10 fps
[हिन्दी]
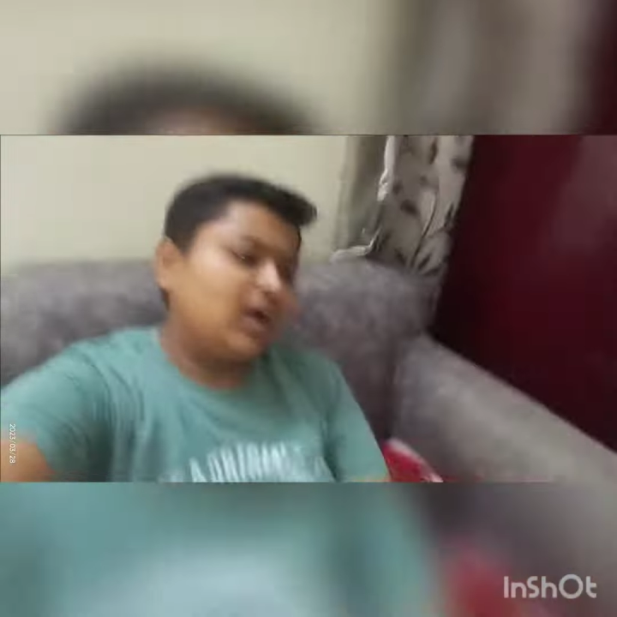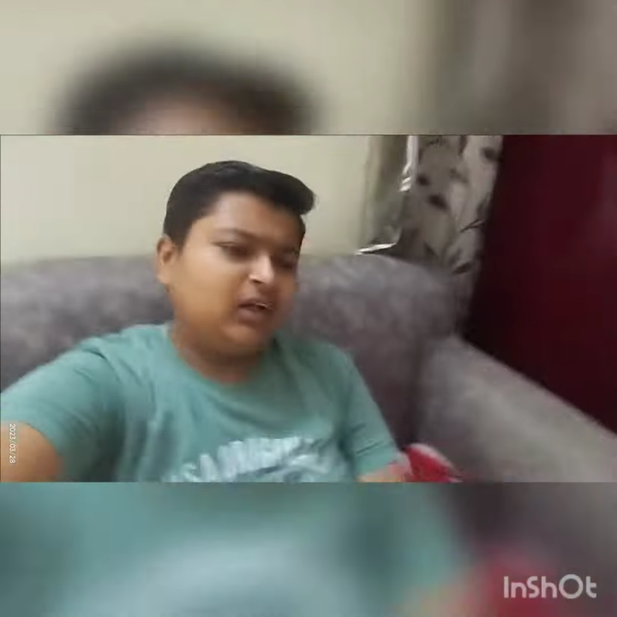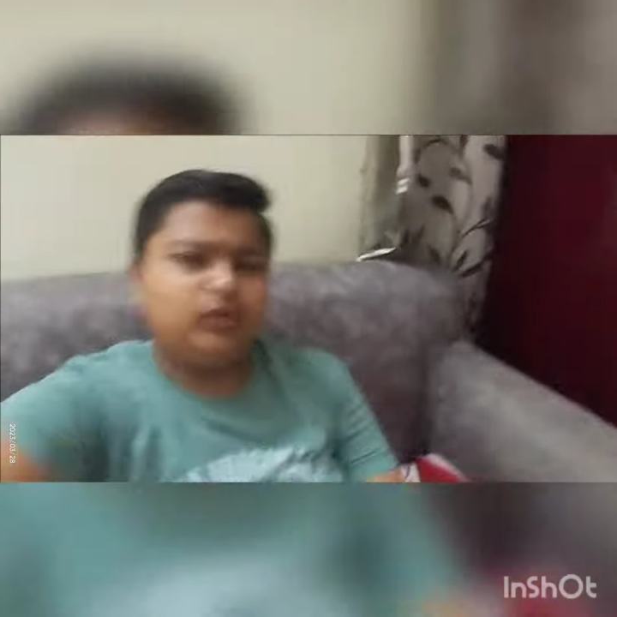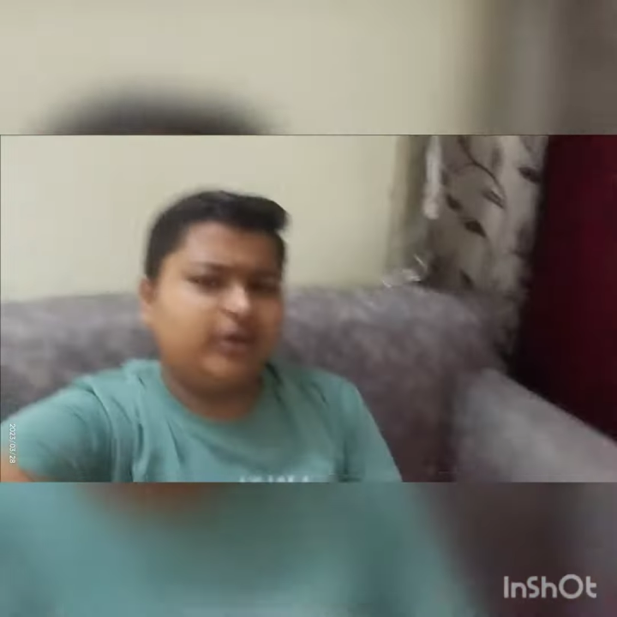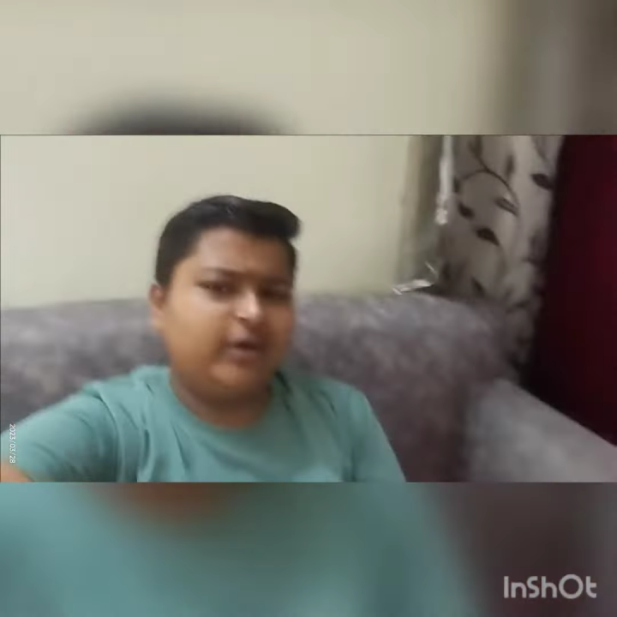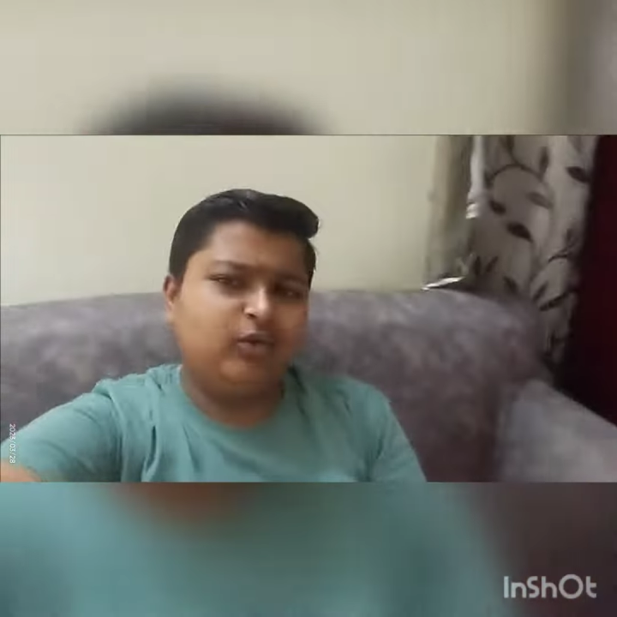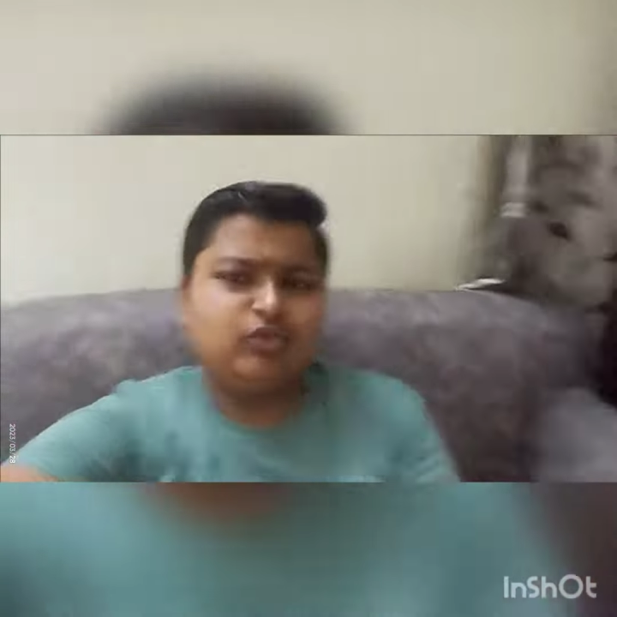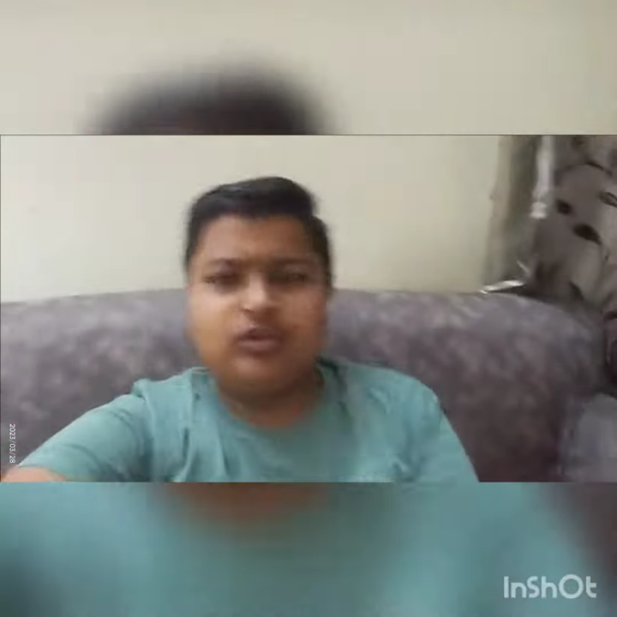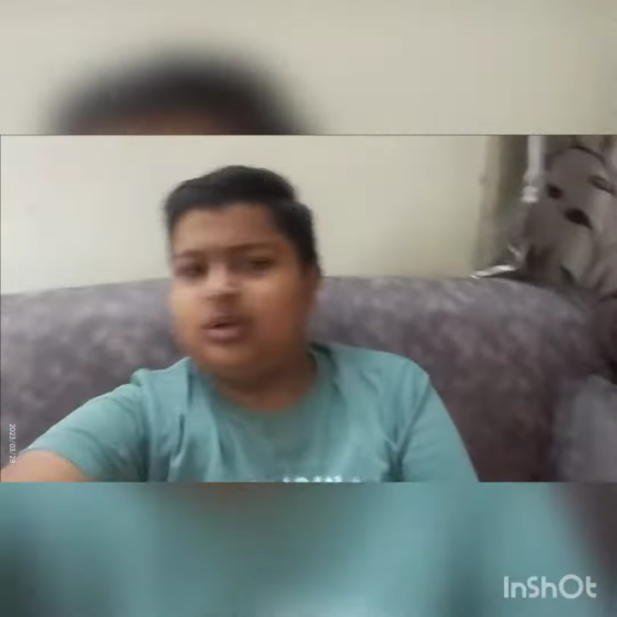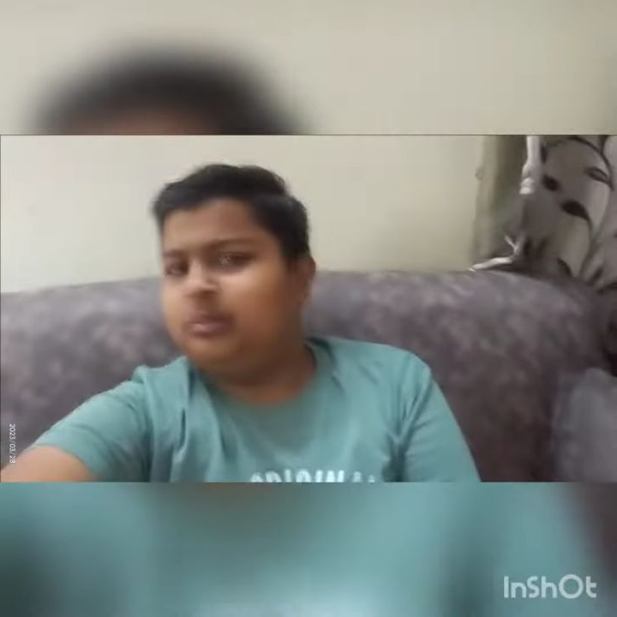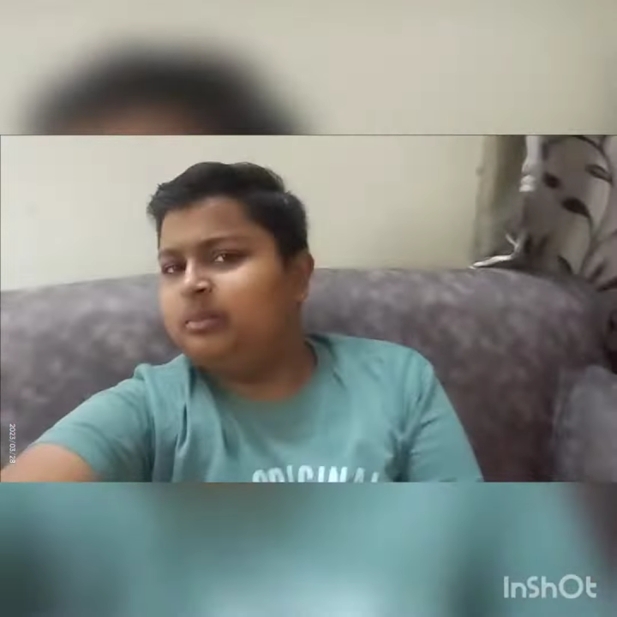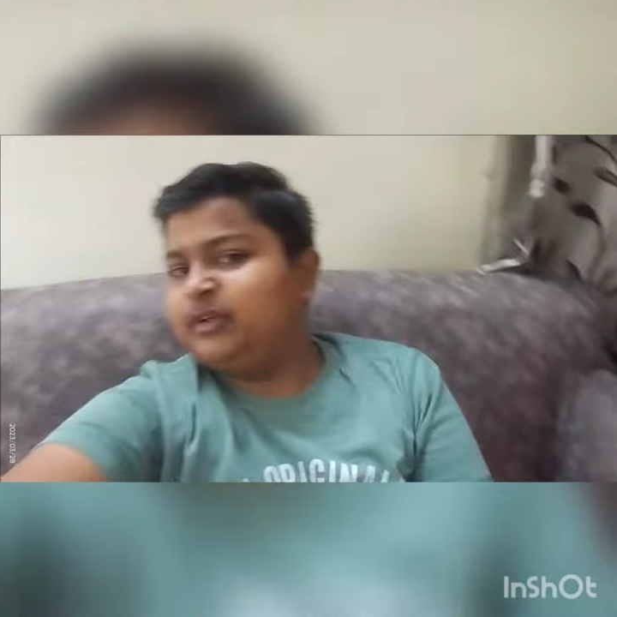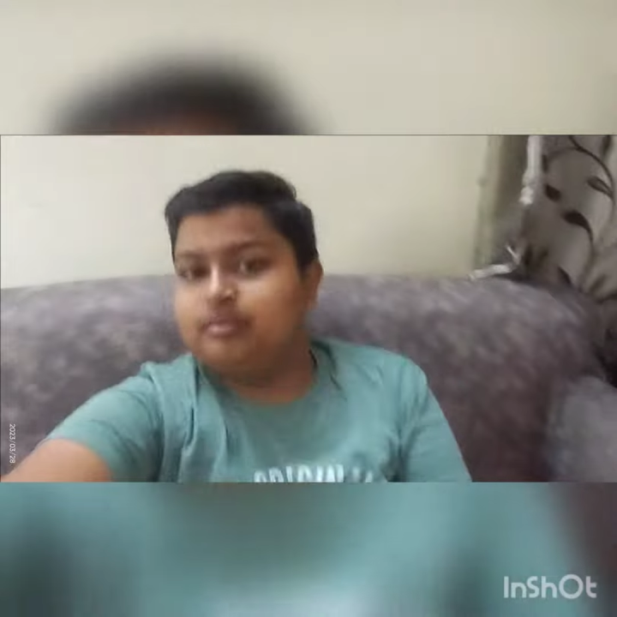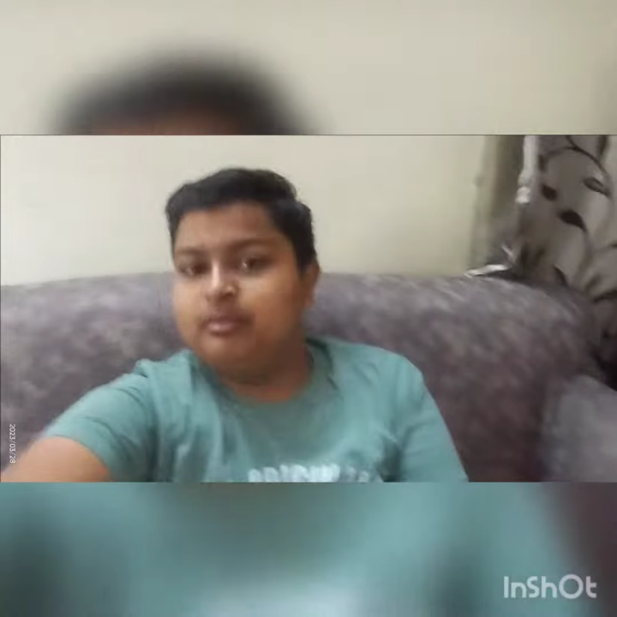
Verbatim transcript: रूम में आ चुका हूँ ब्रेकफास्ट के लिए